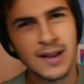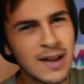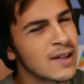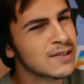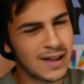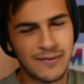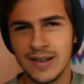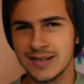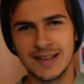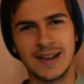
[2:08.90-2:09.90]
tutta sta
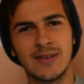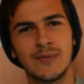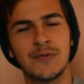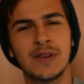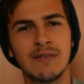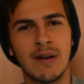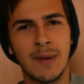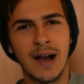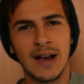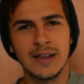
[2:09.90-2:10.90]
festa che non
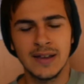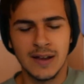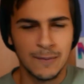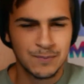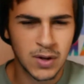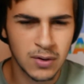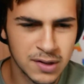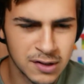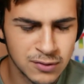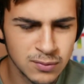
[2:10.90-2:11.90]
finiva mai,
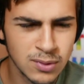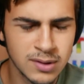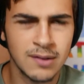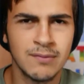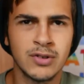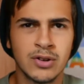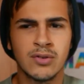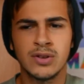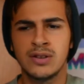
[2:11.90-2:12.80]
una cosa assurda, invece